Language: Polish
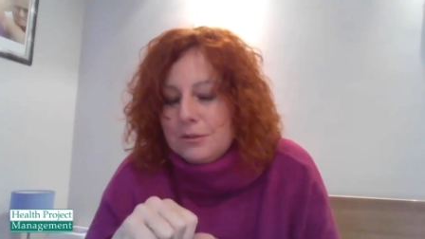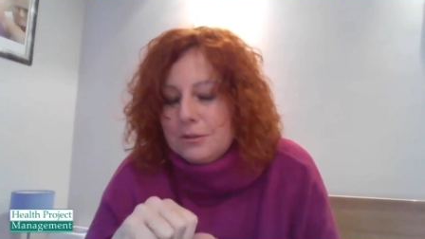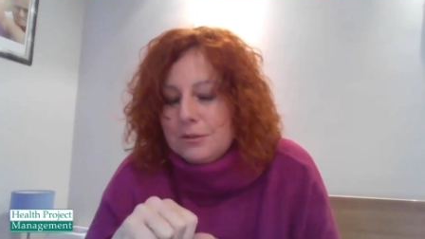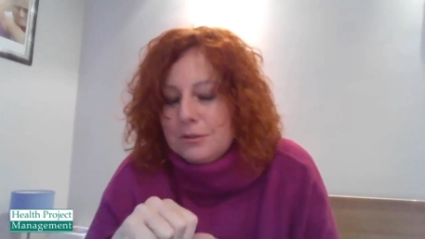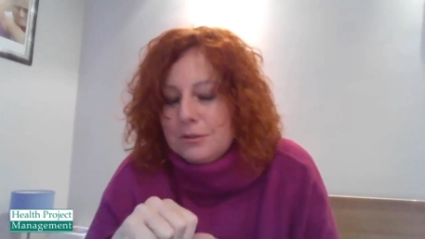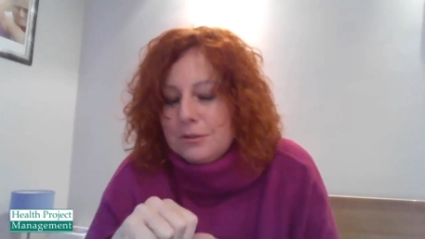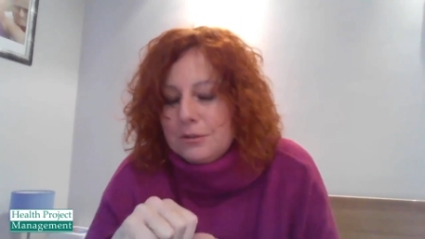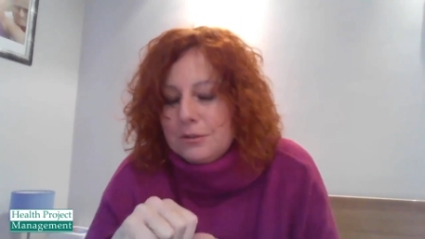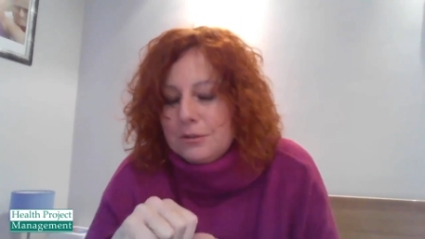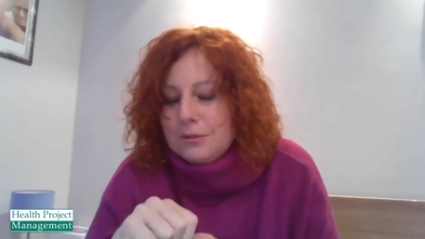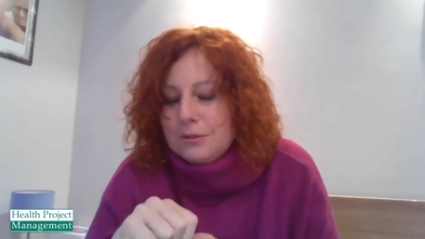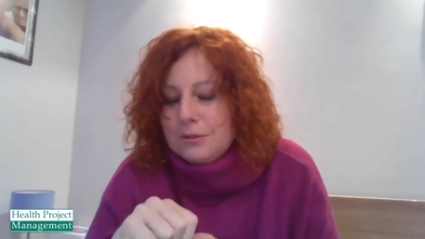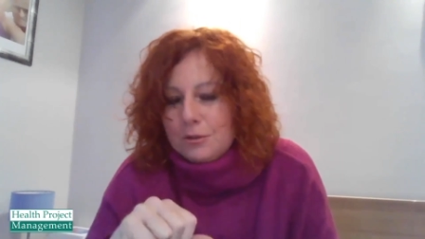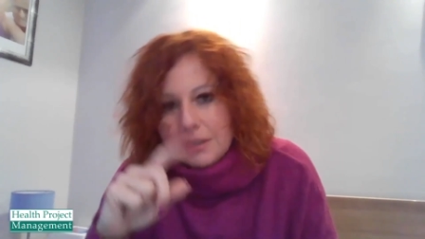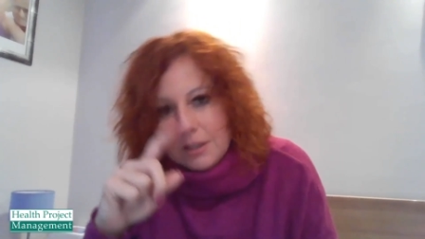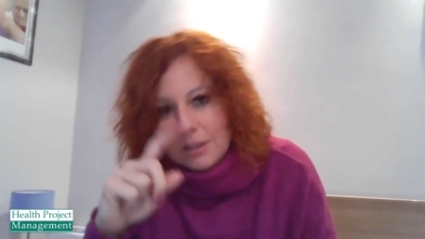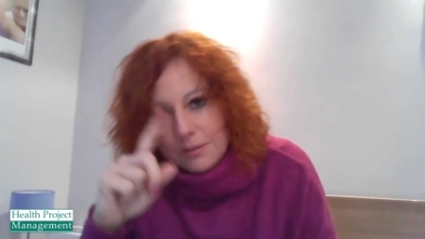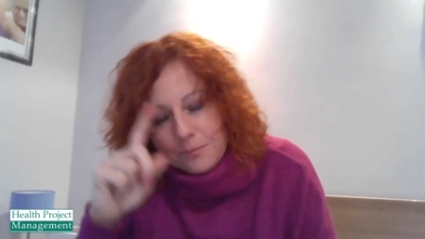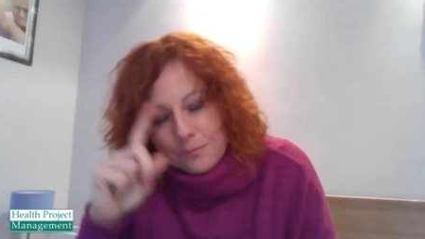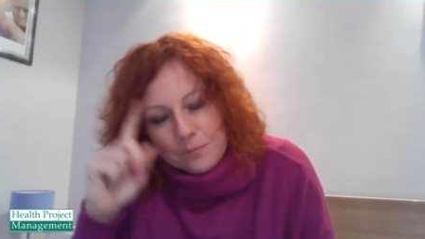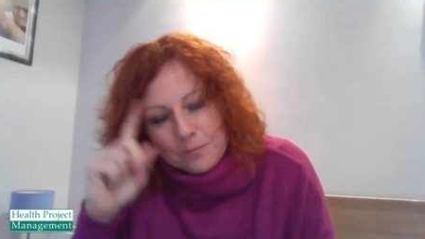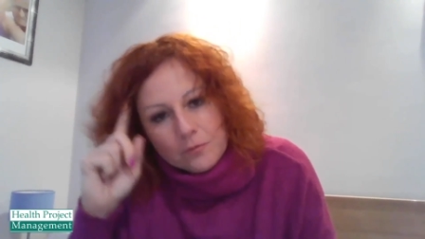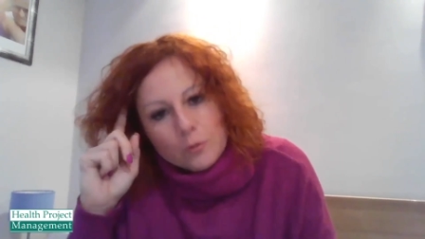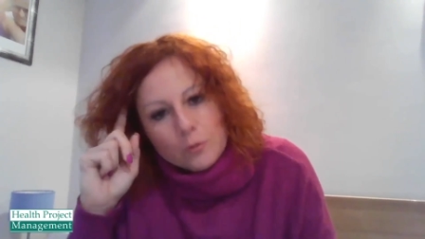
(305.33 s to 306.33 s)

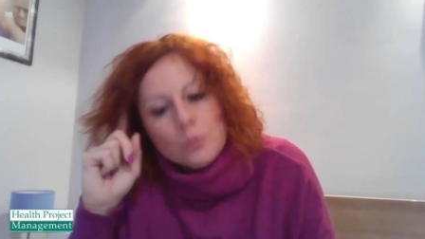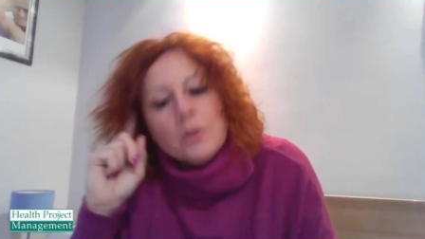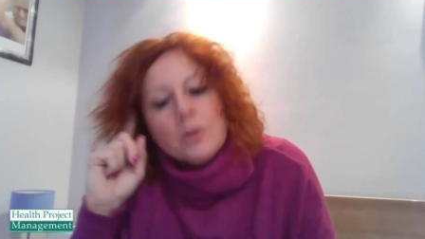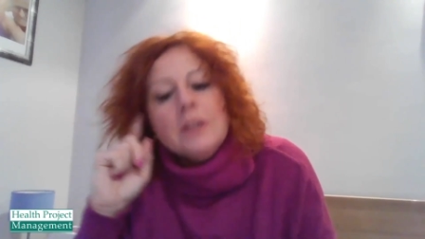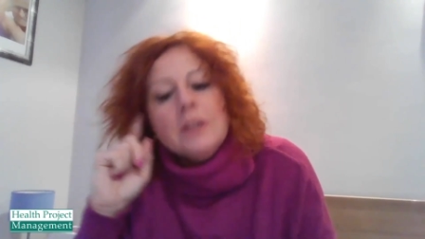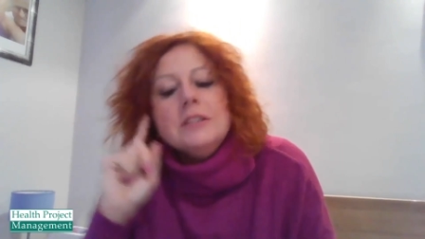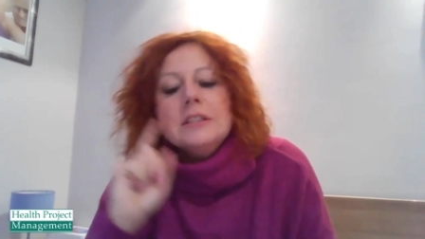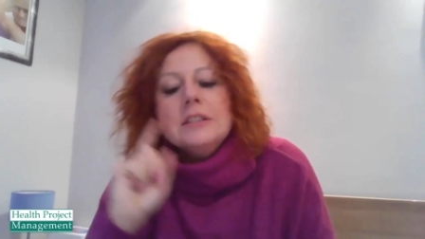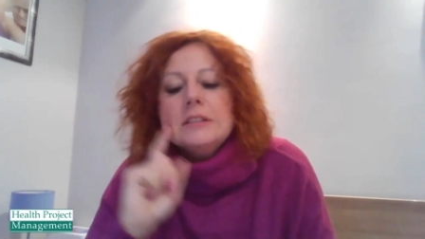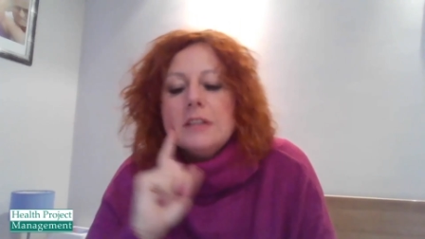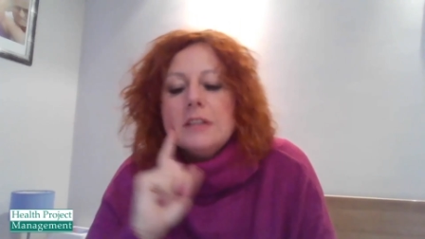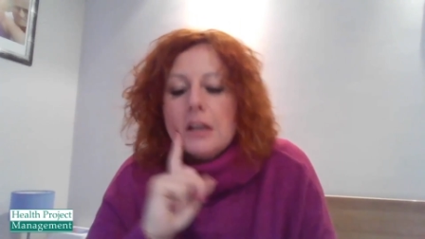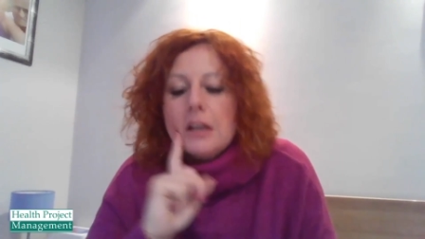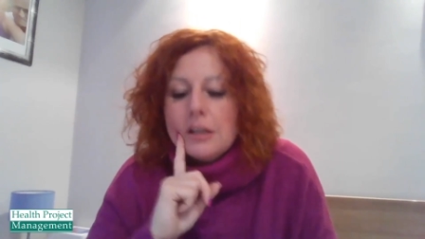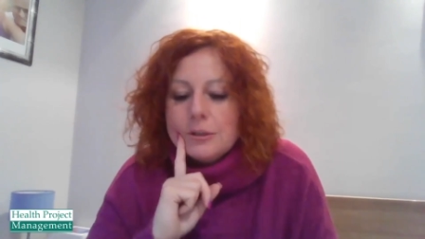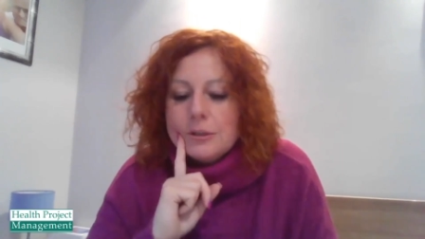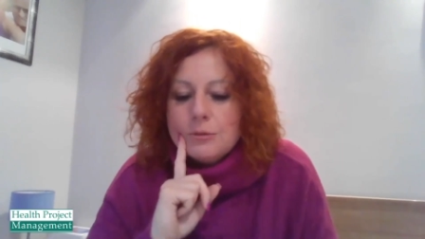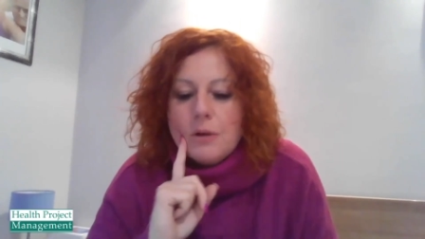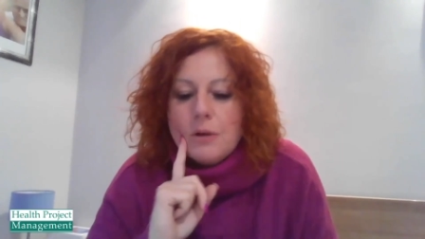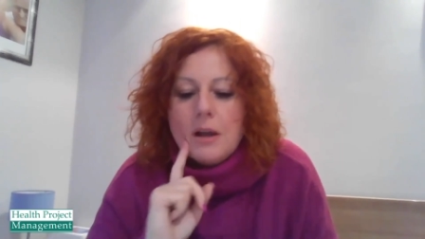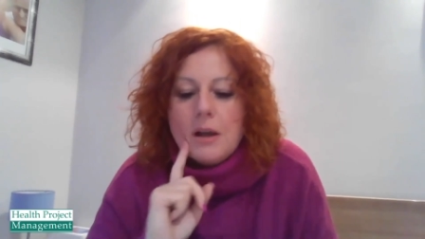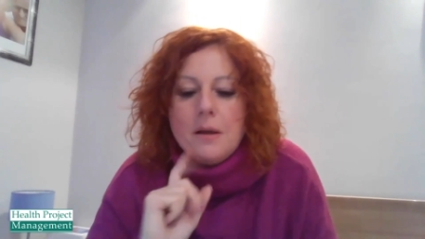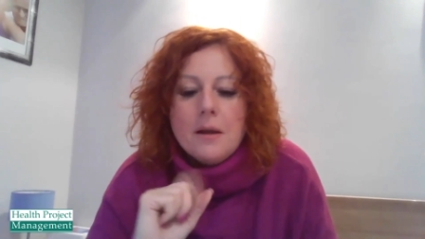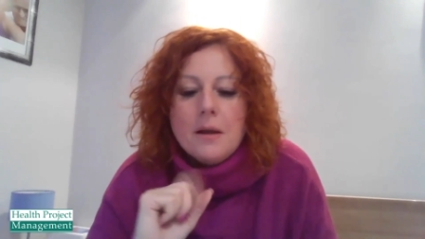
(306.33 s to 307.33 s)
sytuacji, w której
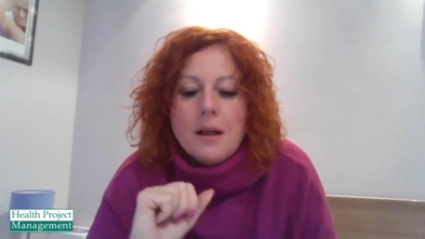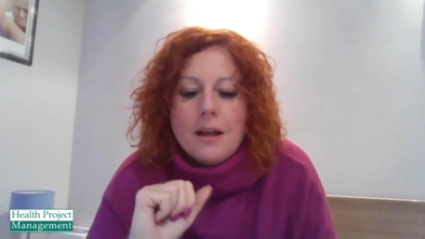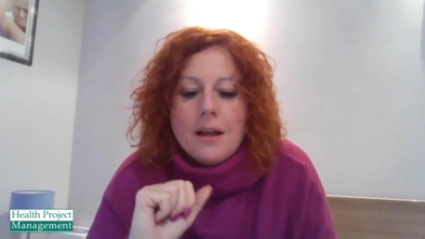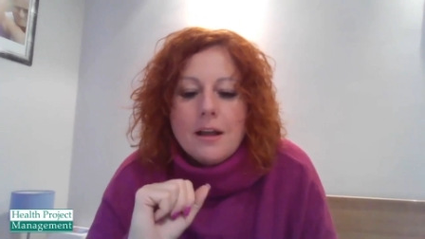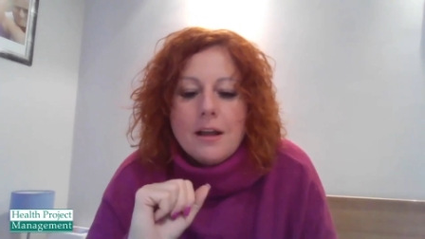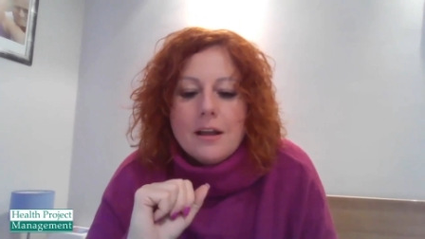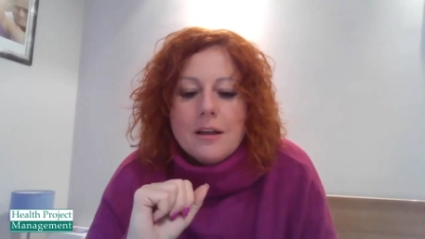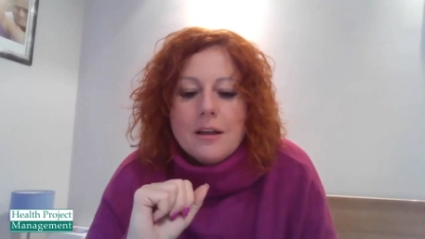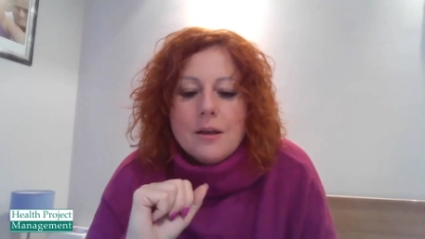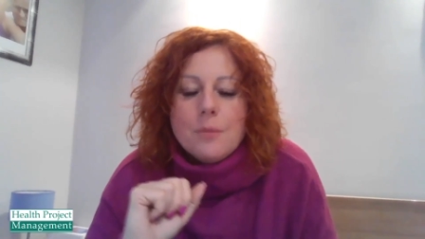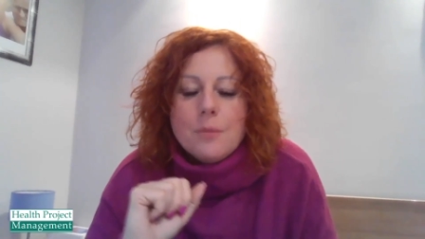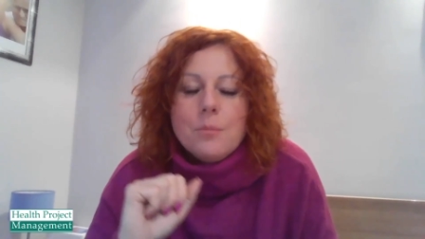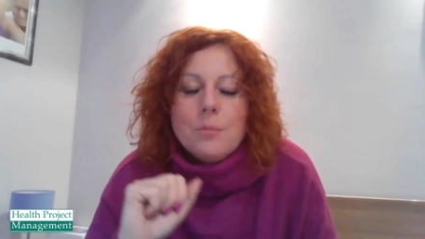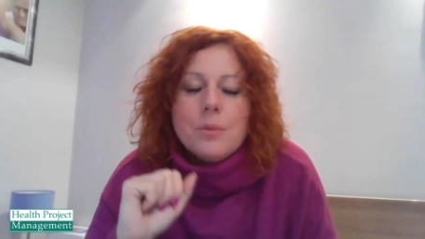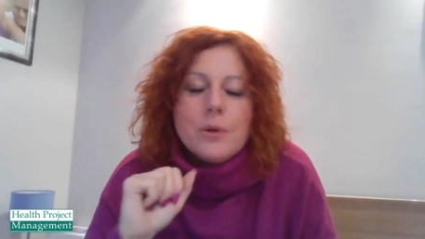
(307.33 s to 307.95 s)
się znalazła,